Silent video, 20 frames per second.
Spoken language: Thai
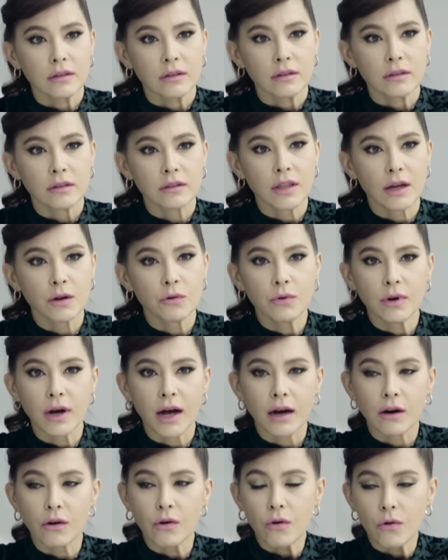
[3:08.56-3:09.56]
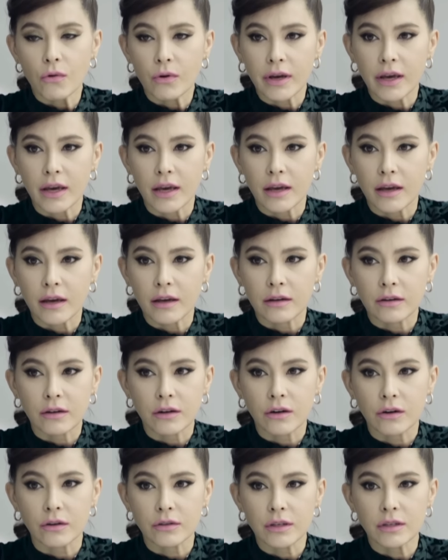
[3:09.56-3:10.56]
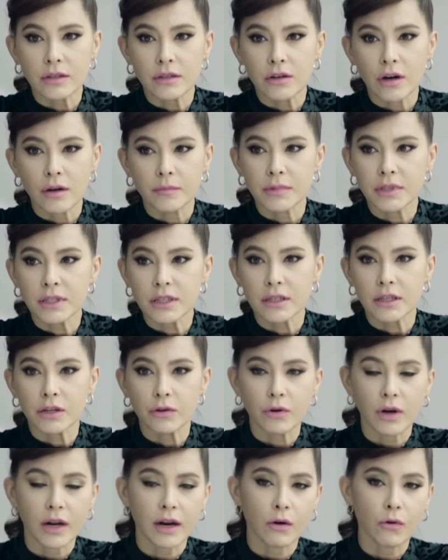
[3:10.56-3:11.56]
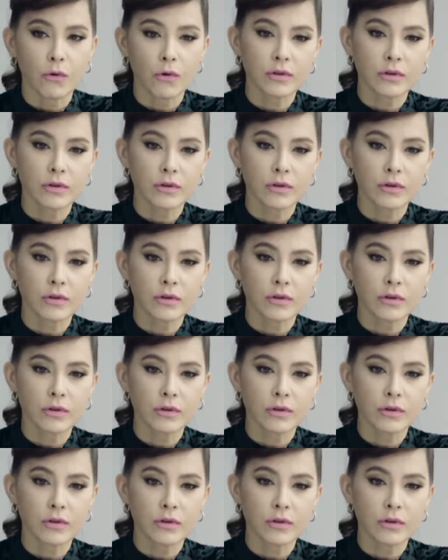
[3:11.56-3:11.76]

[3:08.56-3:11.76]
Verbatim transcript: แล้วถ้าลูกค้าเขาโอเคเขายินยอมที่จะดีลกับเราโฆ